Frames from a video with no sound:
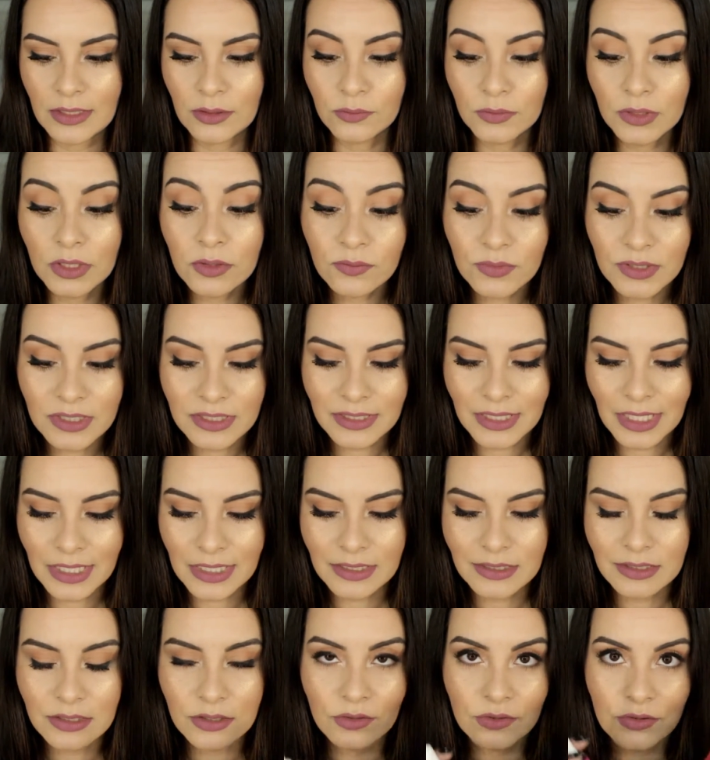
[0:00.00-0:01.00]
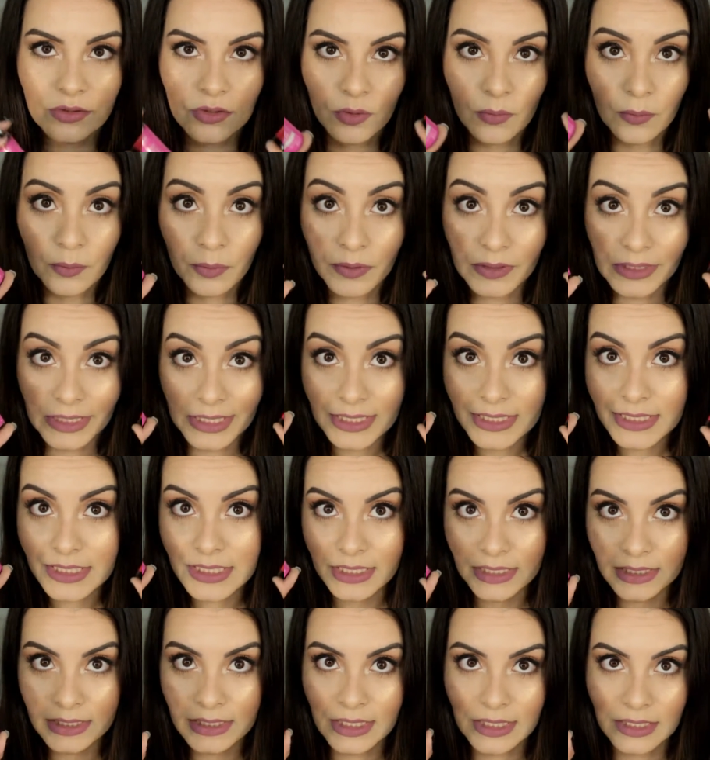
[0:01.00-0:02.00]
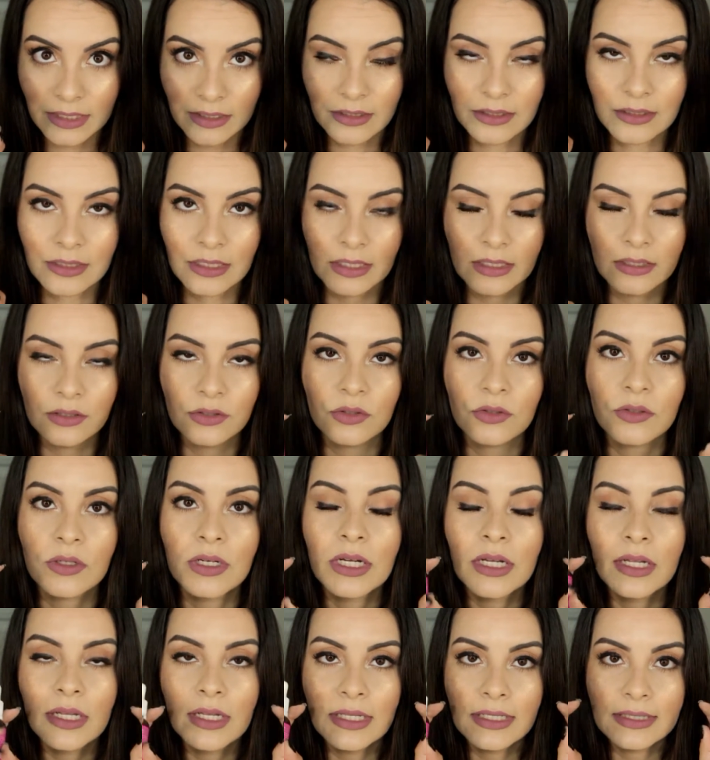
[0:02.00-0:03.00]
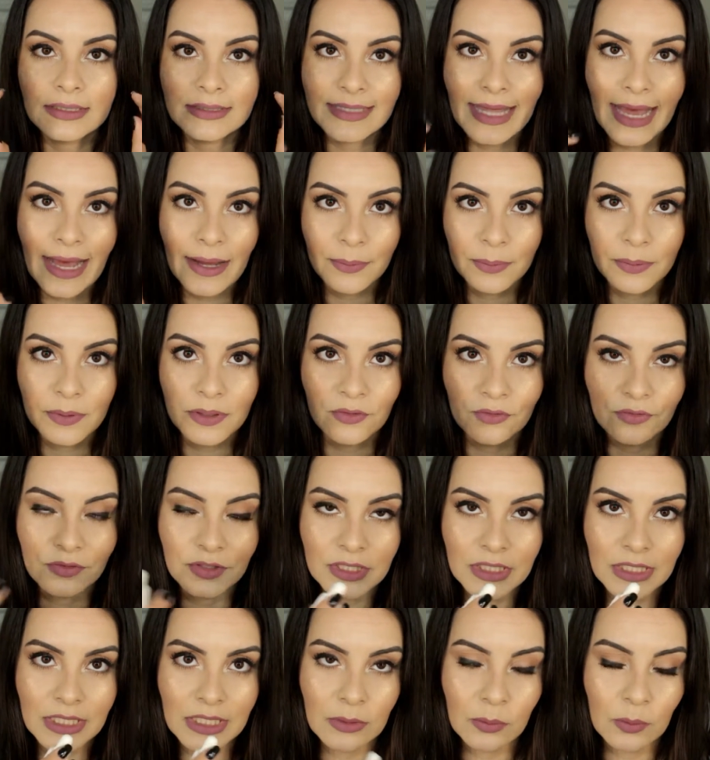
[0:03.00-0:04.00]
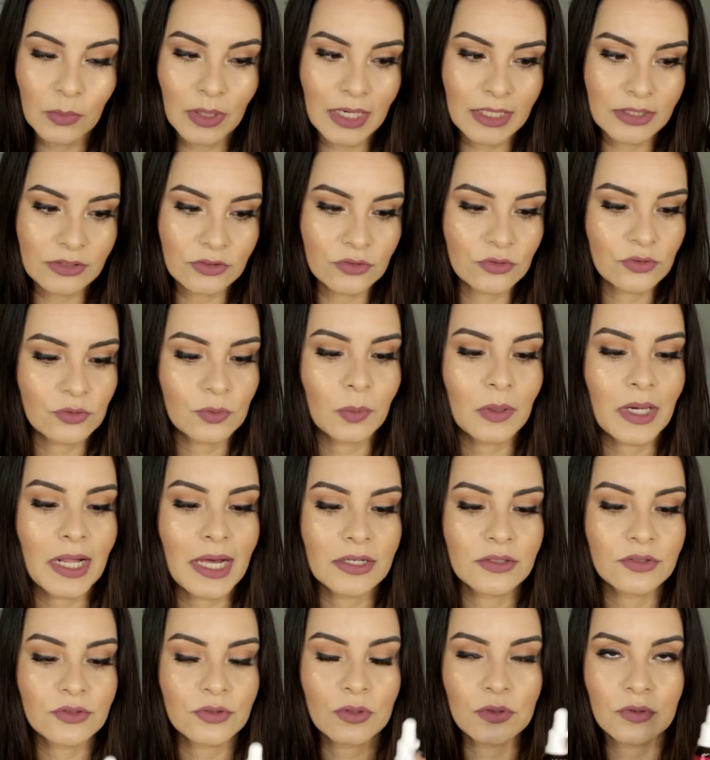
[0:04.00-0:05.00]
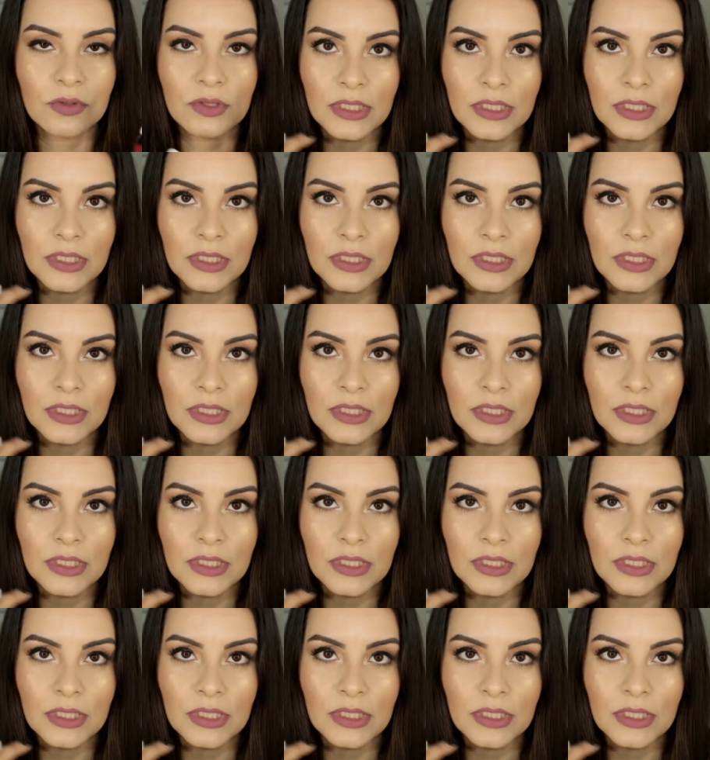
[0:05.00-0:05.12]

Eu não sei se os componentes que tem aqui dentro dá para vir em embalagem de plástico.